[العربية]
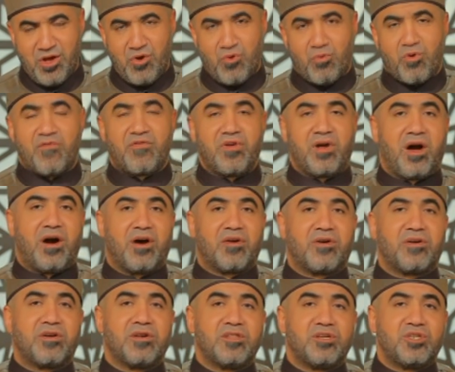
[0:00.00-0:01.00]
وفي
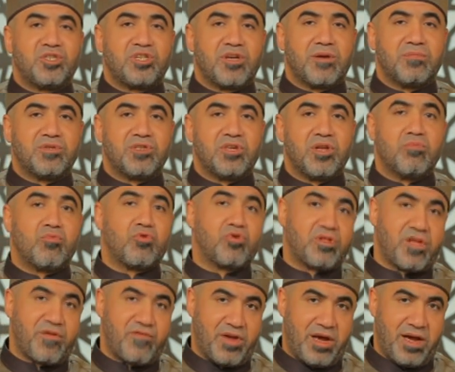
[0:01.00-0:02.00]
حراره الشمس
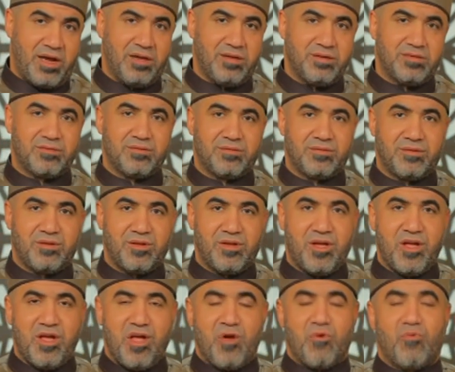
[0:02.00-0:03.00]
المرتفعه
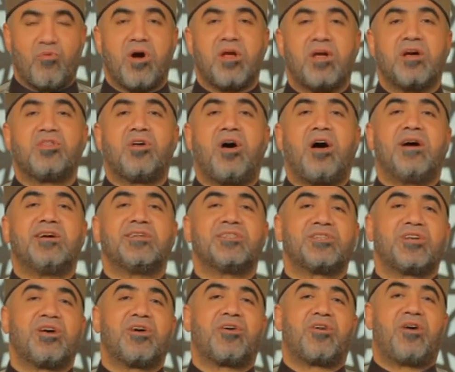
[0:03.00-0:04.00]
ويضع
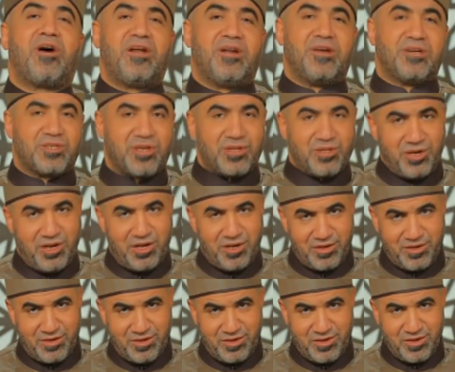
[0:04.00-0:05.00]
الصخر على صدره
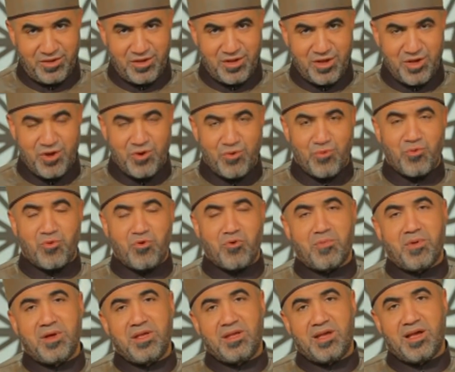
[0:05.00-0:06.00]

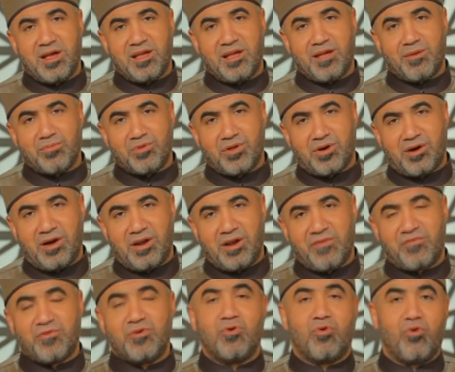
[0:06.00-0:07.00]
واميه ابن
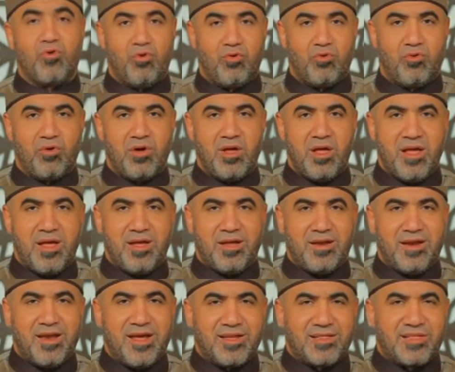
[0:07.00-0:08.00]
خلف يقول له
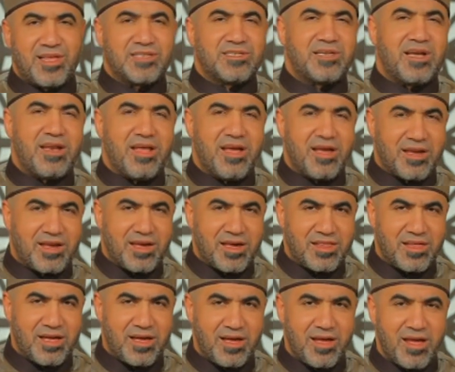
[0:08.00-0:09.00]
لا تزل
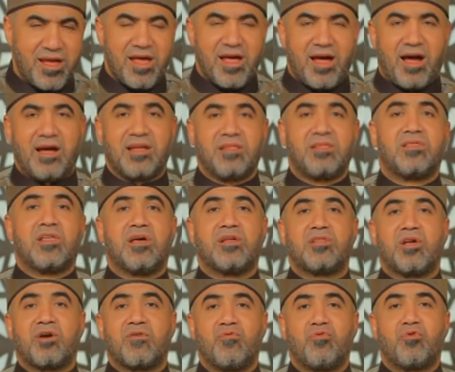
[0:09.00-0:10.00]
هكذا حتى
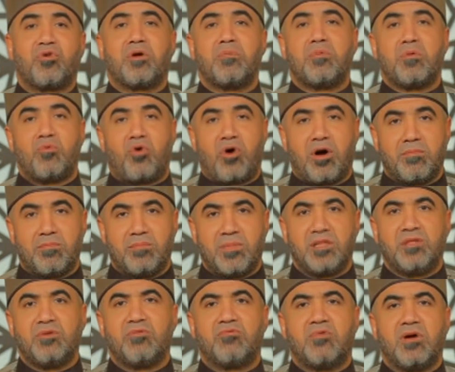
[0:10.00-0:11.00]
تكفر
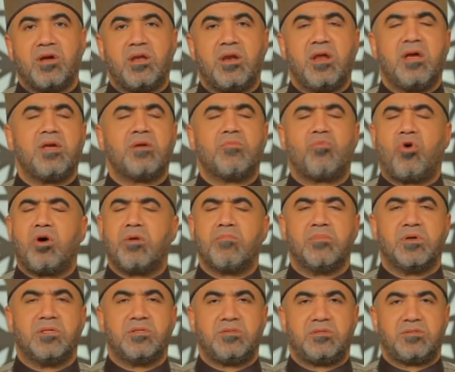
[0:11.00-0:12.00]
بمحمد واله
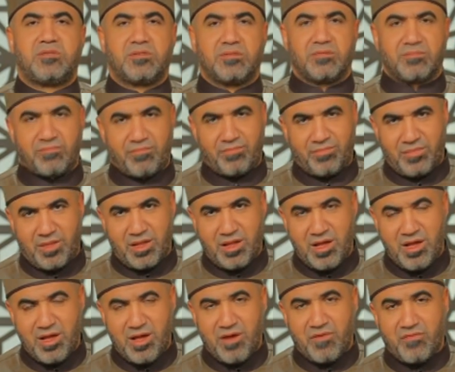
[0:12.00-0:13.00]
محمد
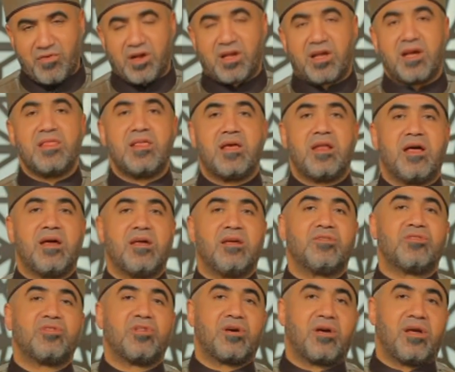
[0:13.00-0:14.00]
فكان لا
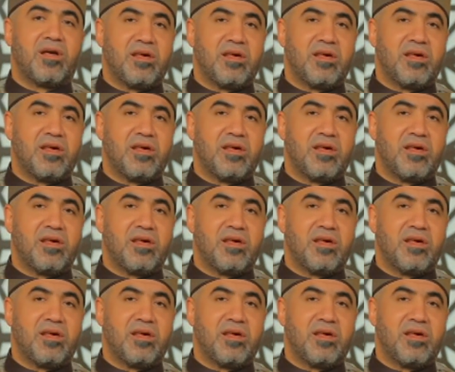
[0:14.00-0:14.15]
ينطق